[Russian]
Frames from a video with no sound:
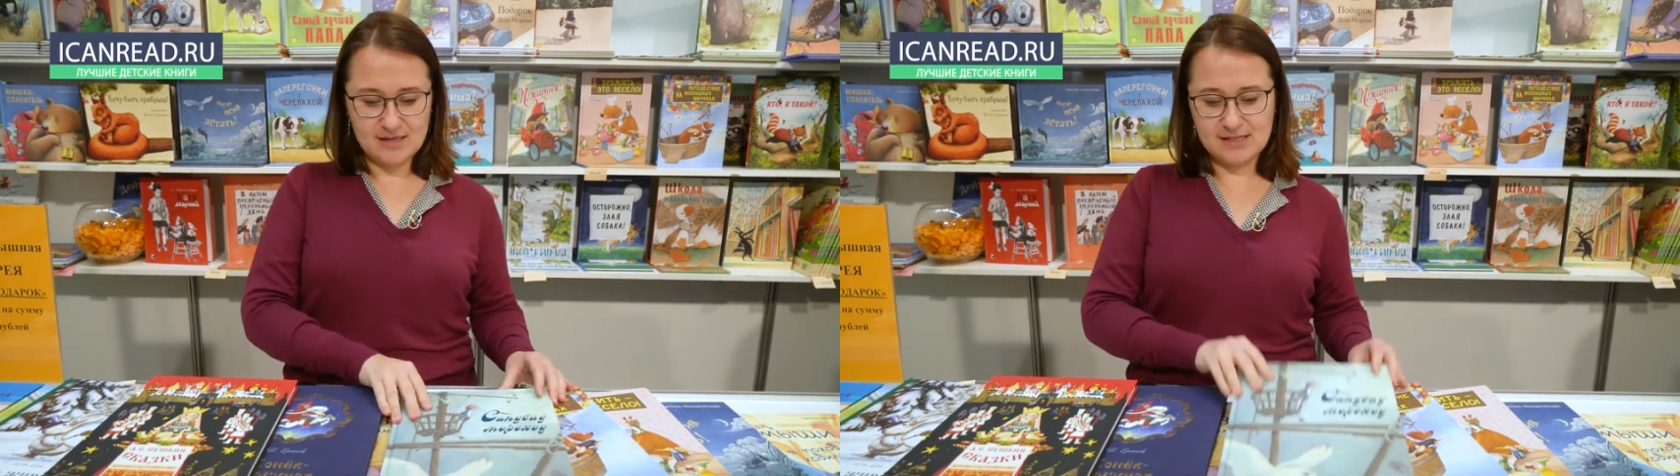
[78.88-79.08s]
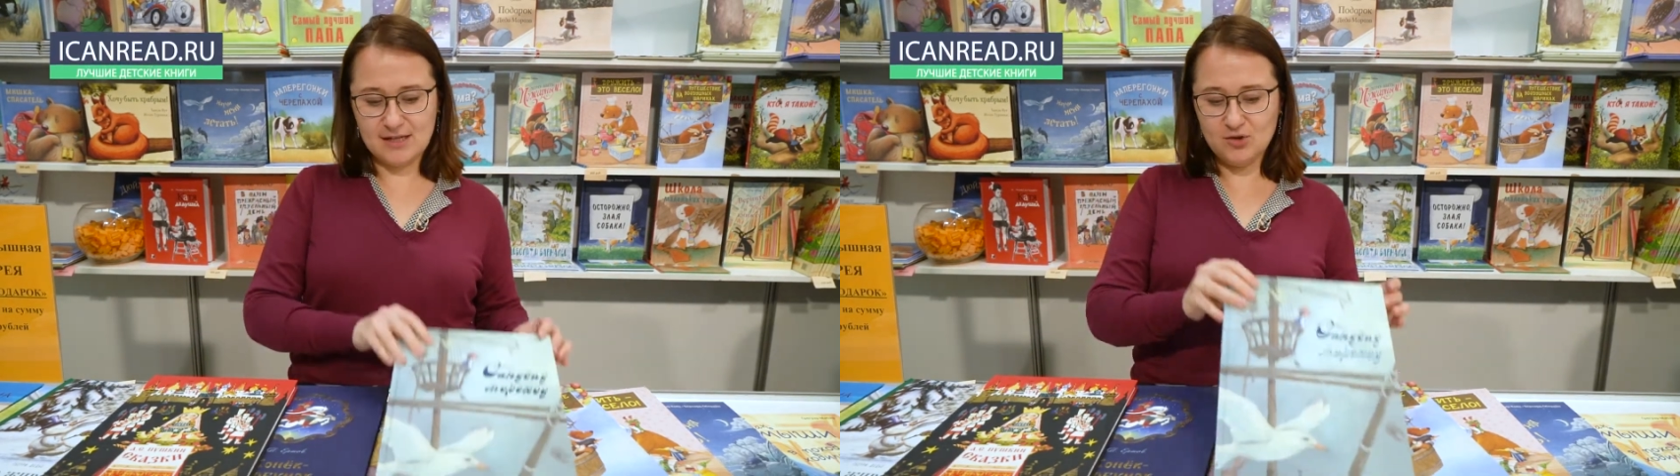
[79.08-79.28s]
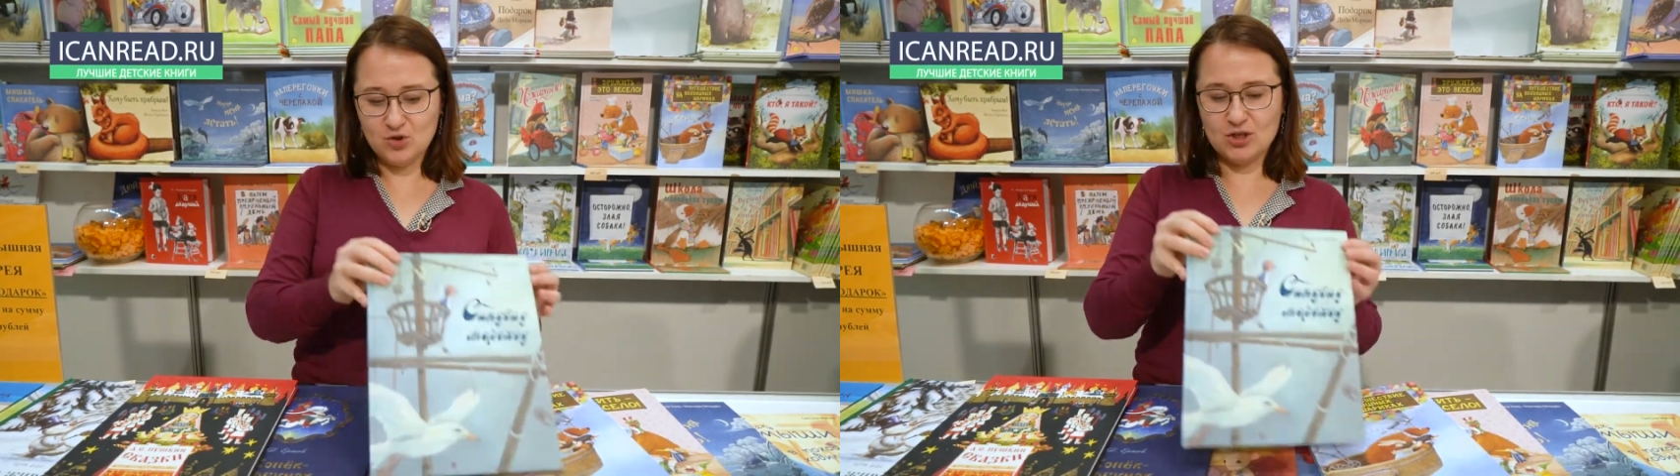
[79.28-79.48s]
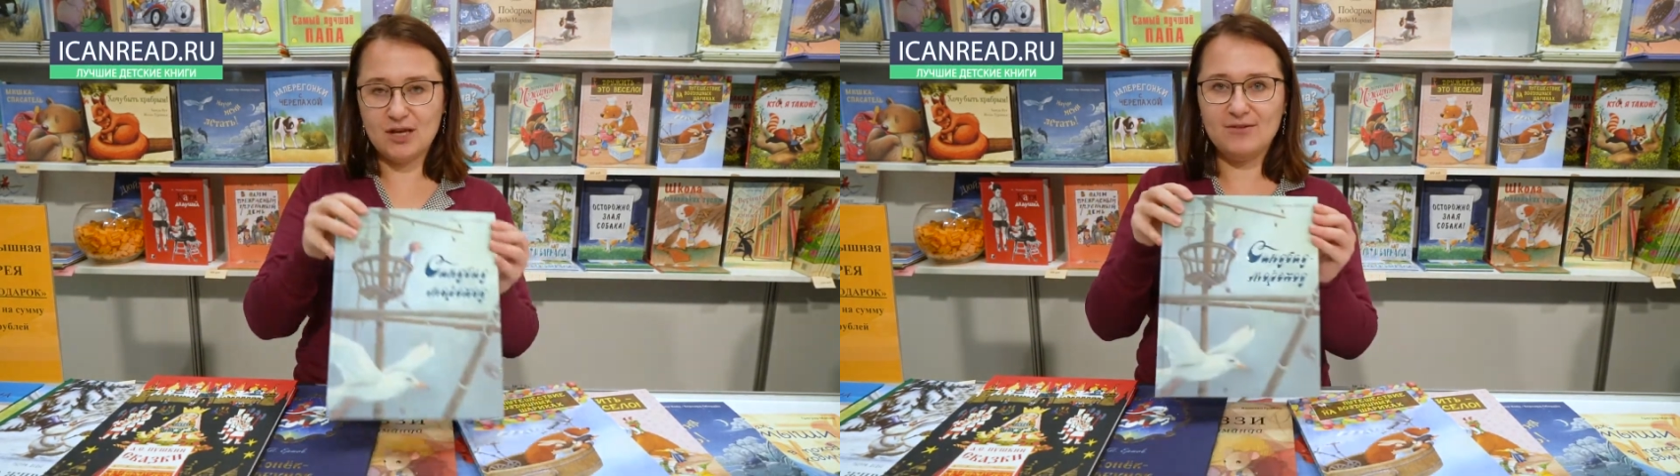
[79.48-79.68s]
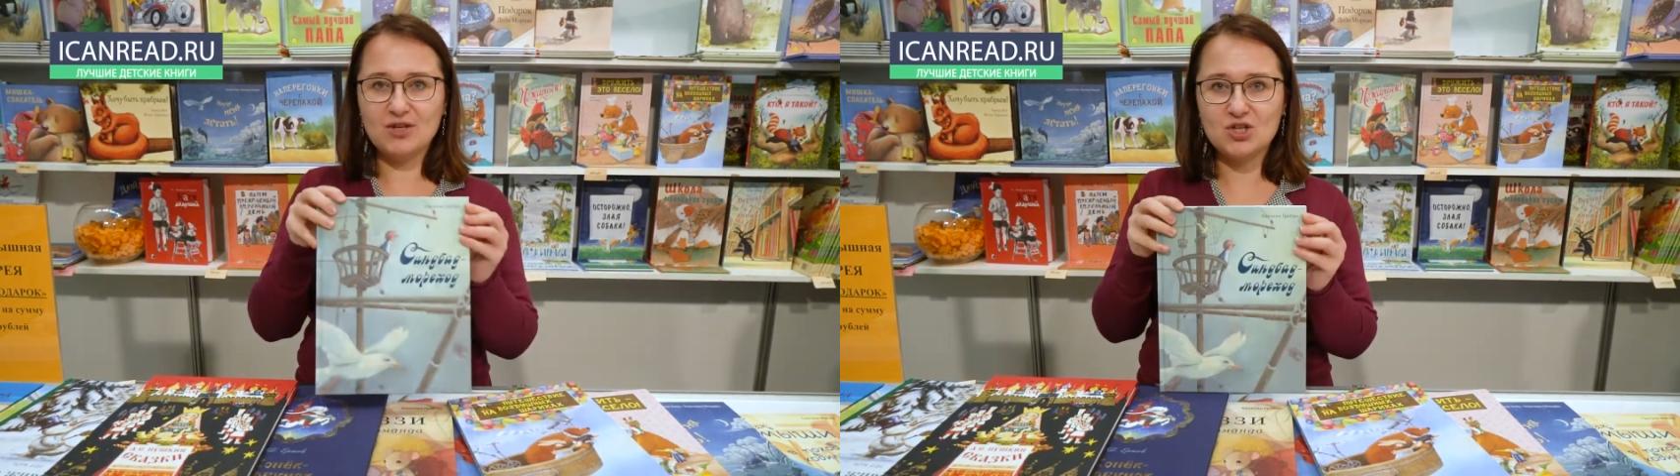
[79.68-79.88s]
Следующая
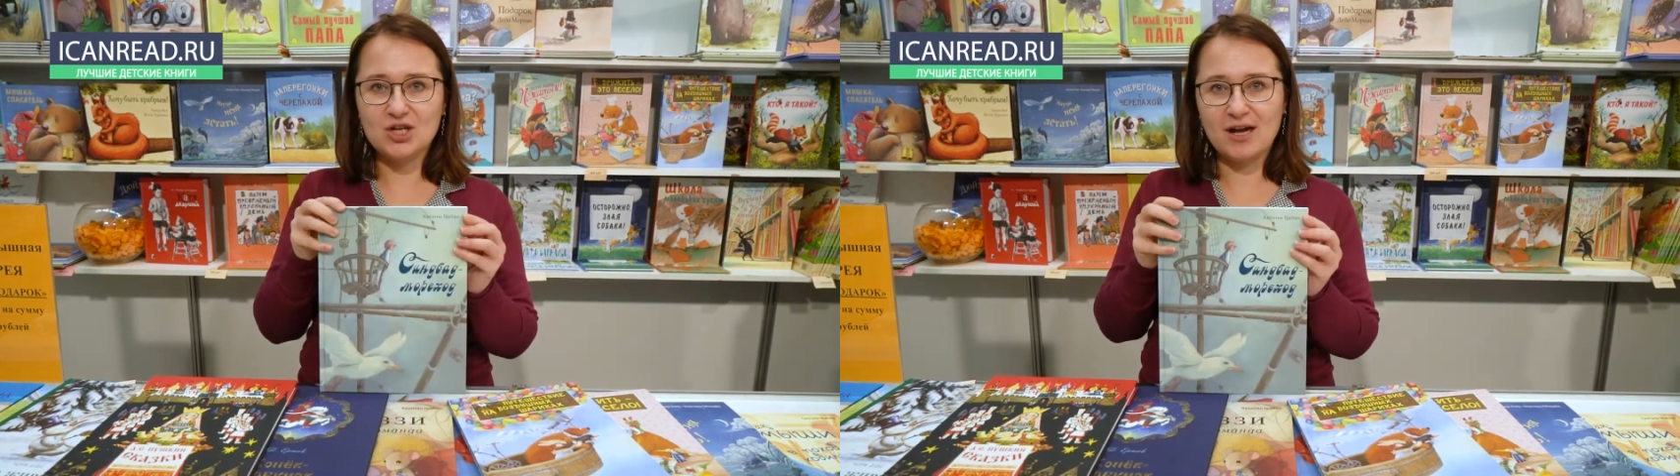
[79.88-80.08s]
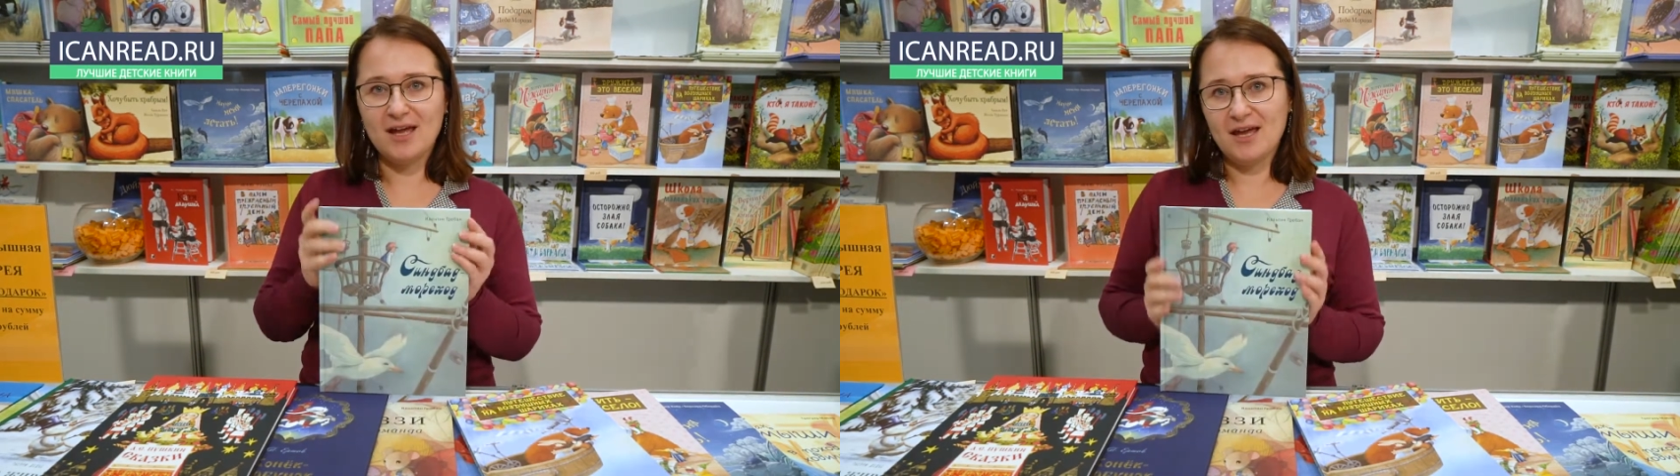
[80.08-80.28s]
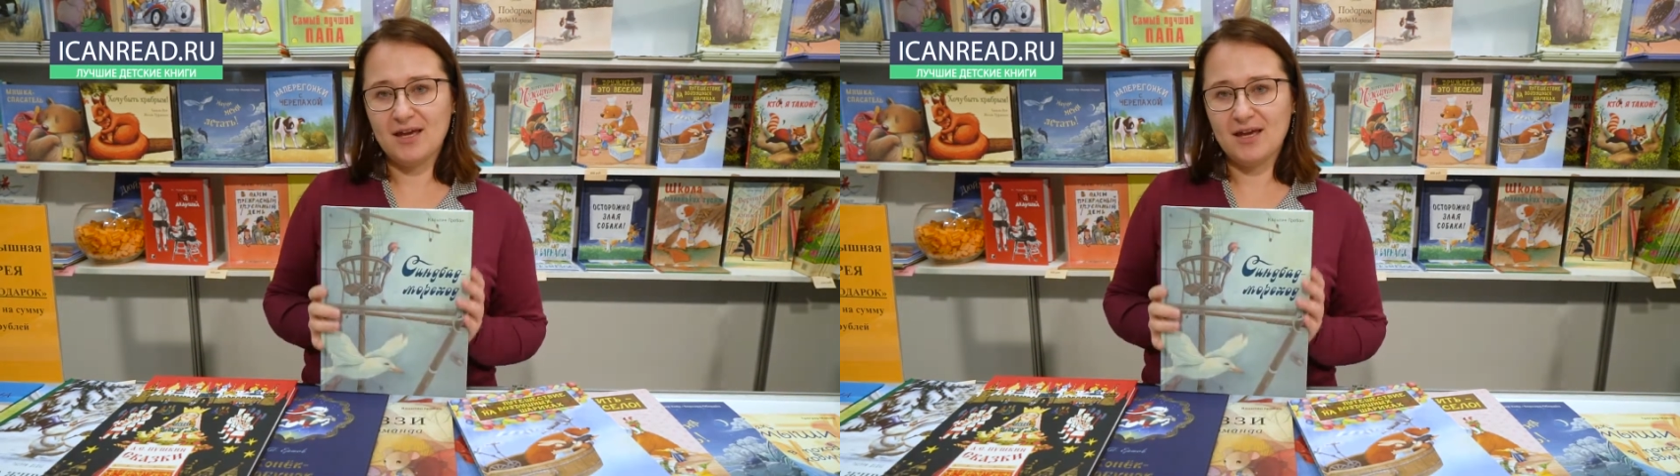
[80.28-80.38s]
новиночка –